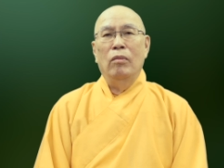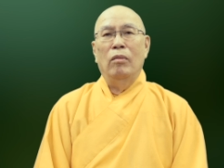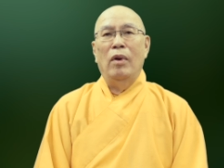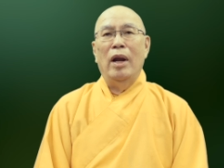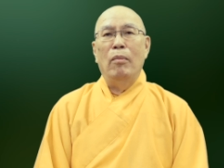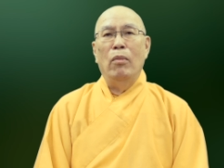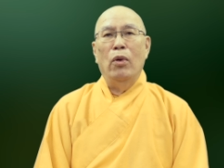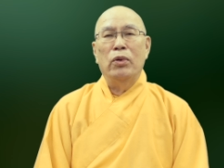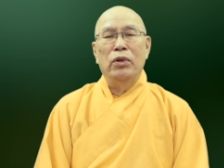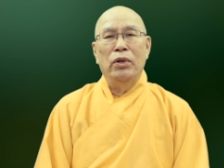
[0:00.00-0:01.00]
là
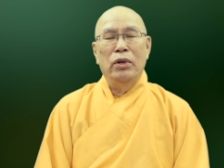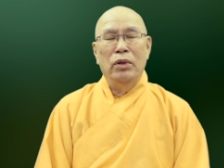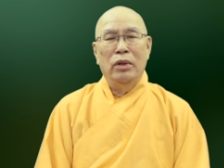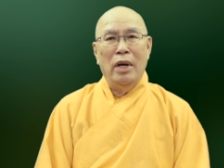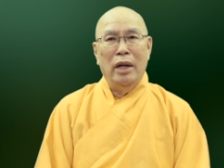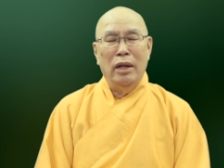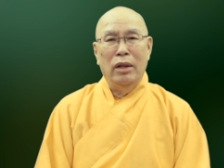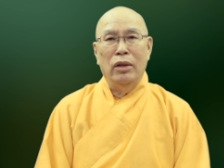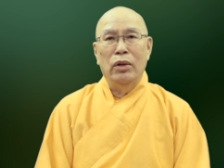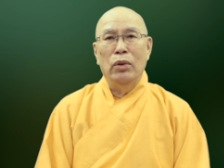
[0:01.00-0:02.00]
một sự
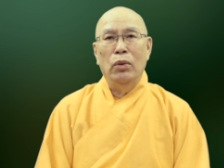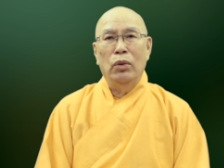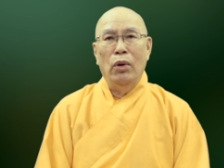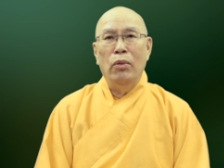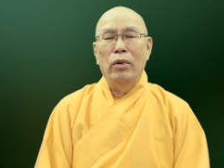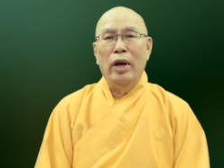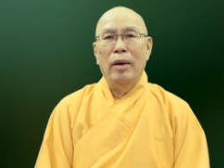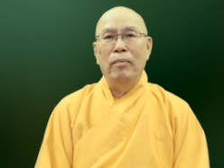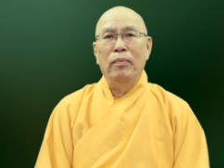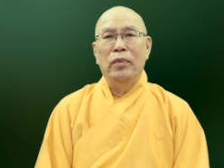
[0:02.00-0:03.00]
thành tựu tốt
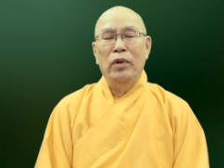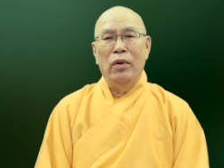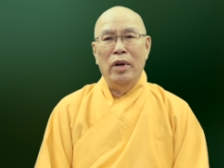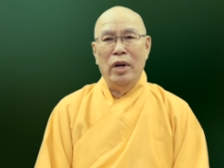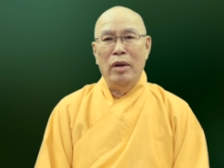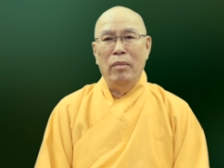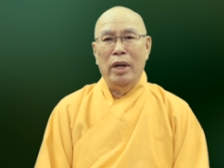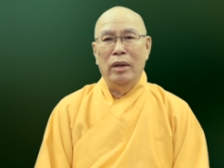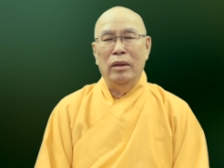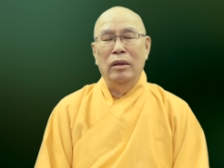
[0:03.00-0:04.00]
đẹp cho đời
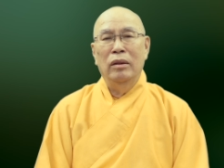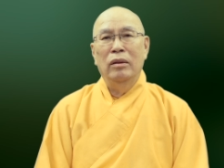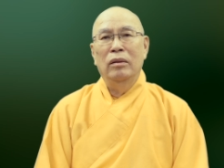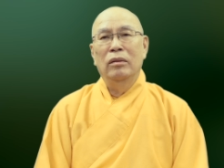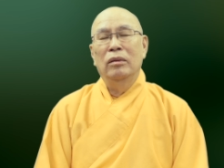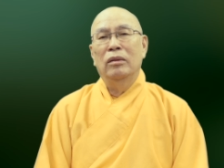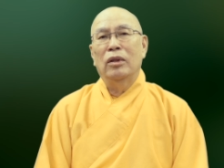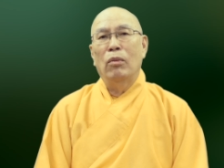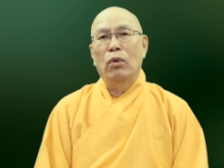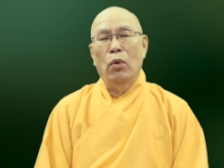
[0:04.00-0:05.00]
mình
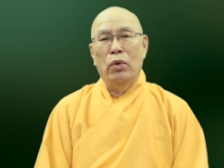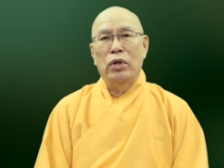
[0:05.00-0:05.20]
trong cuộc